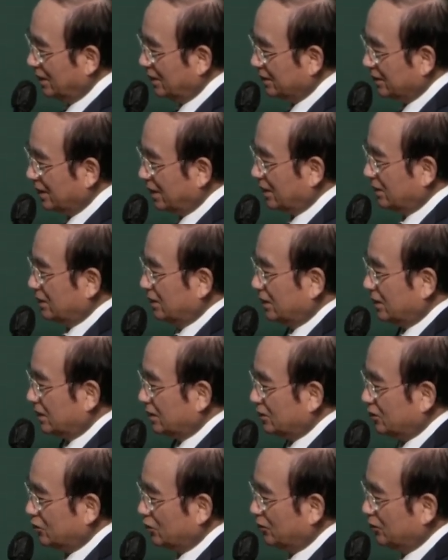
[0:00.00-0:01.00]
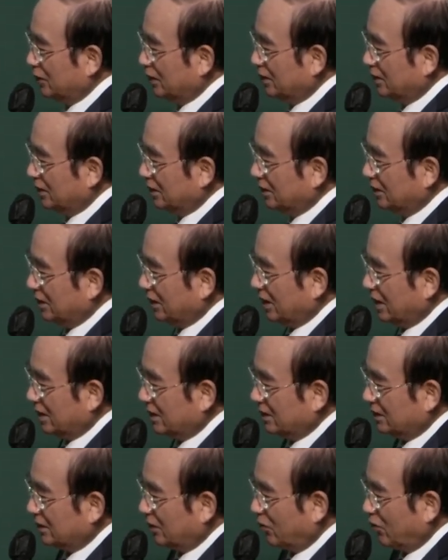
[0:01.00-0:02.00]
내가 느낄 수 없는
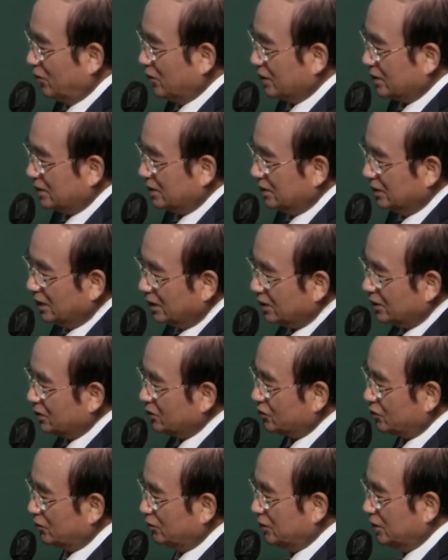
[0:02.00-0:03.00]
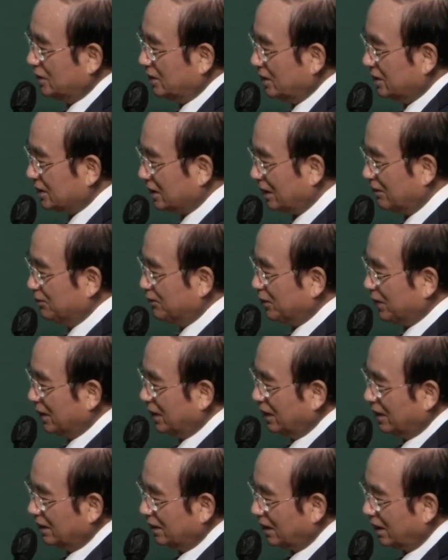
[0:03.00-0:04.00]
여태까지 살아오면서 느낄 수 없는 참
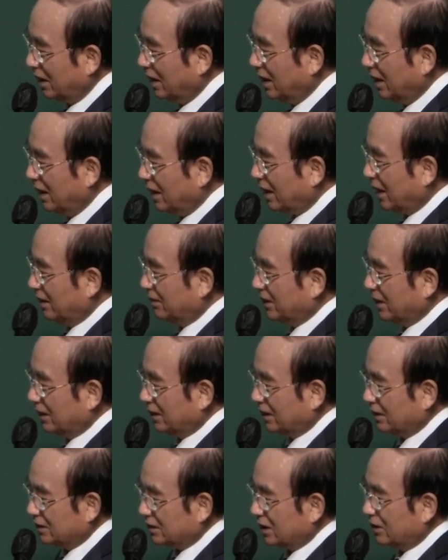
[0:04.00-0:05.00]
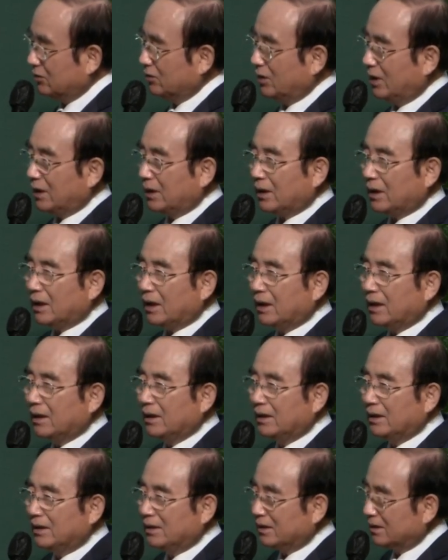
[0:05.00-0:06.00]
평안과 해방과 자유함과
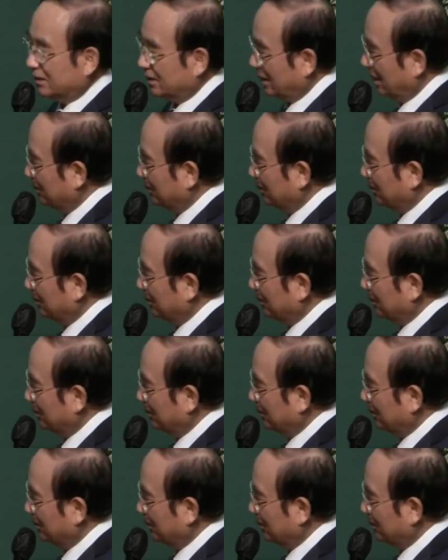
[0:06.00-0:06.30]
내